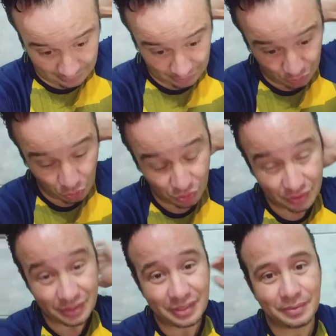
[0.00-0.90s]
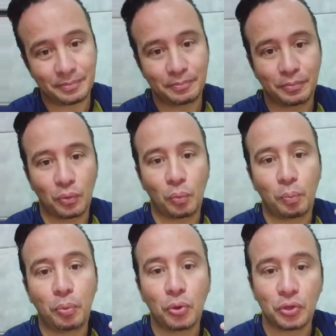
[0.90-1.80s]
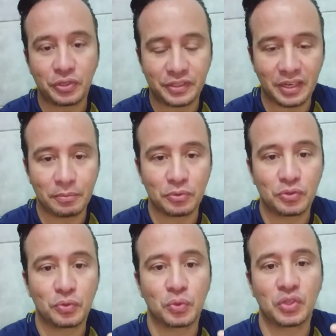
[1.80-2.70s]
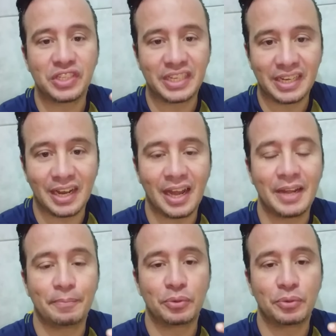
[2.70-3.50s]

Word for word: nós, por sermos de carne,